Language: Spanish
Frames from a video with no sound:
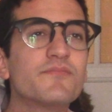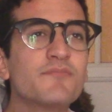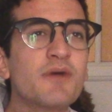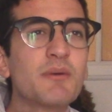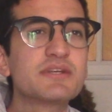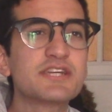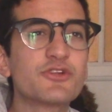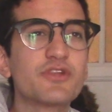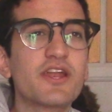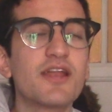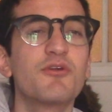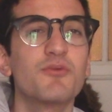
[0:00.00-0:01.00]
Me vais a
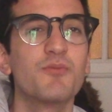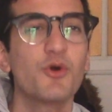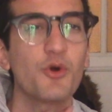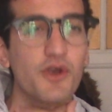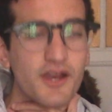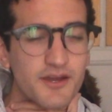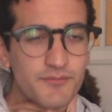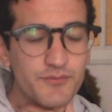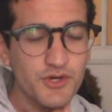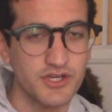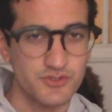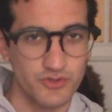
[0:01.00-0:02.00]
notar la voz un poco rara
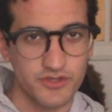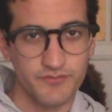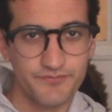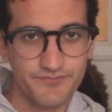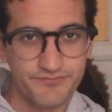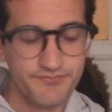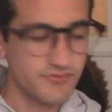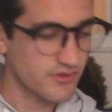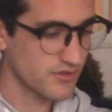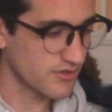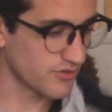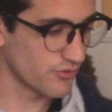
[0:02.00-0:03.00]
porque estoy...
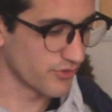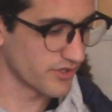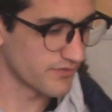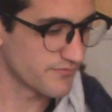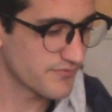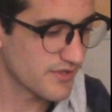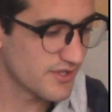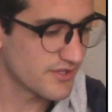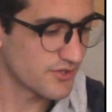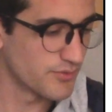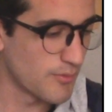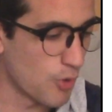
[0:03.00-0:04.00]
Joder,
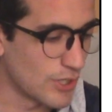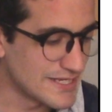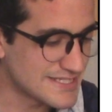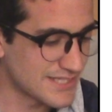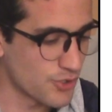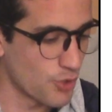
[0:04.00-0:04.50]
no me molesten